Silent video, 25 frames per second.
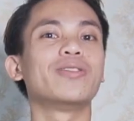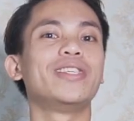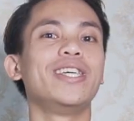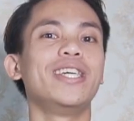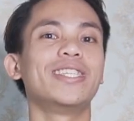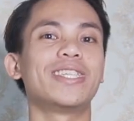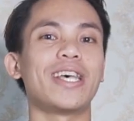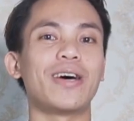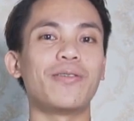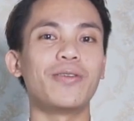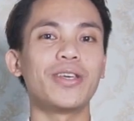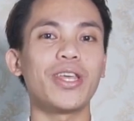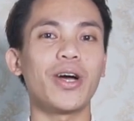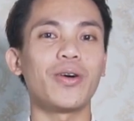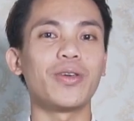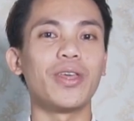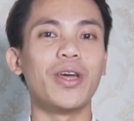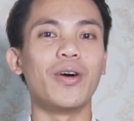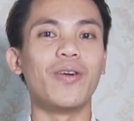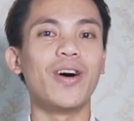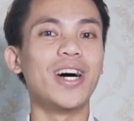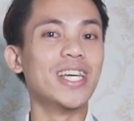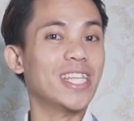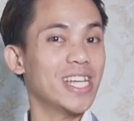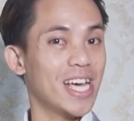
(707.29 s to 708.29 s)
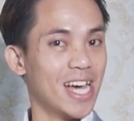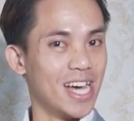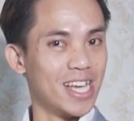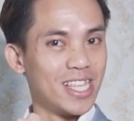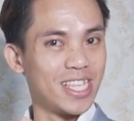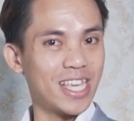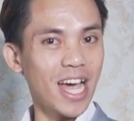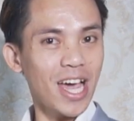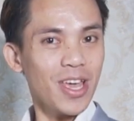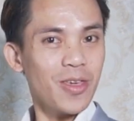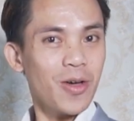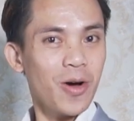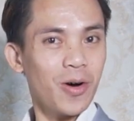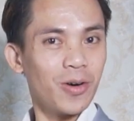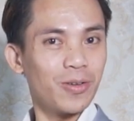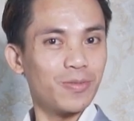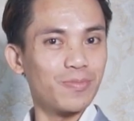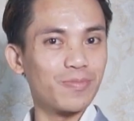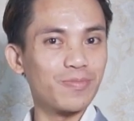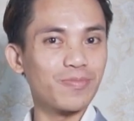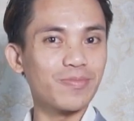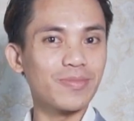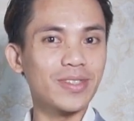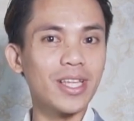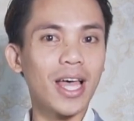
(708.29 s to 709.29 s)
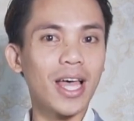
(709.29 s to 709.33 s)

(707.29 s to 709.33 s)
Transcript: chia sẻ với nhau nhiều hơn. Chạy vô!